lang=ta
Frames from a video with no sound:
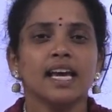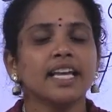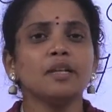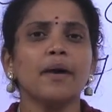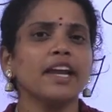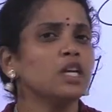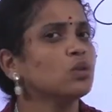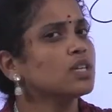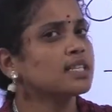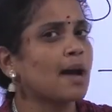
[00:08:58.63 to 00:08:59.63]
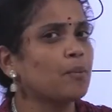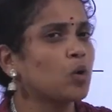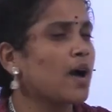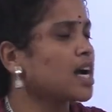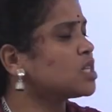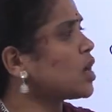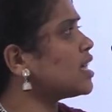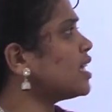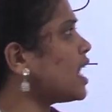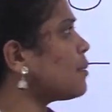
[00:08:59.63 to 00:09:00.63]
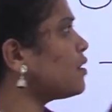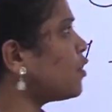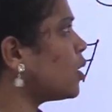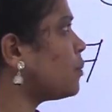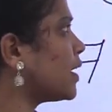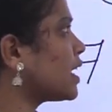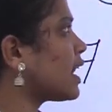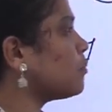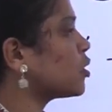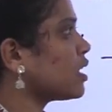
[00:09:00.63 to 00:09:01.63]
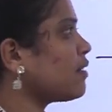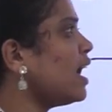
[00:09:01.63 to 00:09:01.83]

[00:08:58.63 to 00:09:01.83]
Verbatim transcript: இந்த மாதிரி நியூஸஸ்லாம் போடுவாங்க ஸோ அதெல்லாமே ஃபாலோ பண்ணிக்கலாம் ஓகேவா